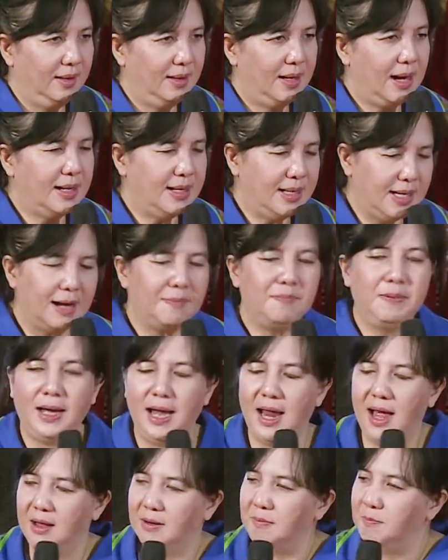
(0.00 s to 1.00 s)
Dan dia
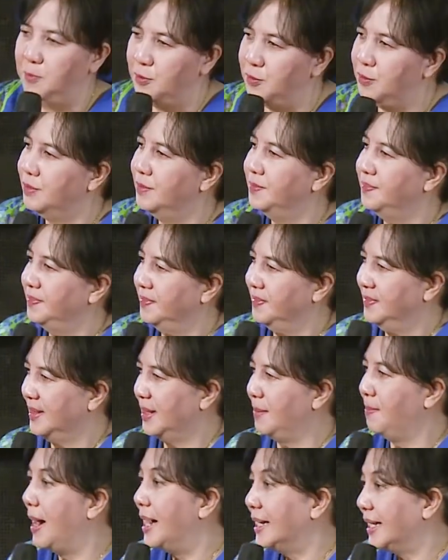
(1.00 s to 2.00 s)
bilang, Bu,
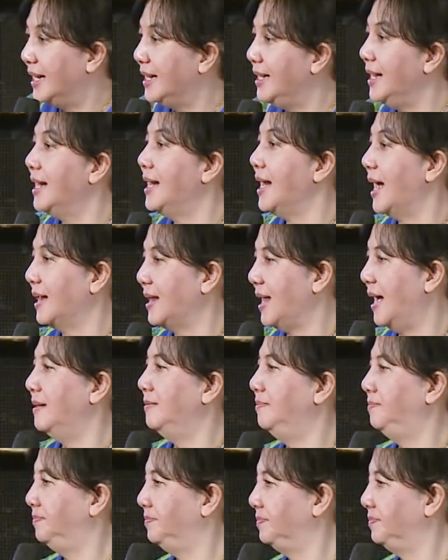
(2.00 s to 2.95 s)
kemarin dia datang.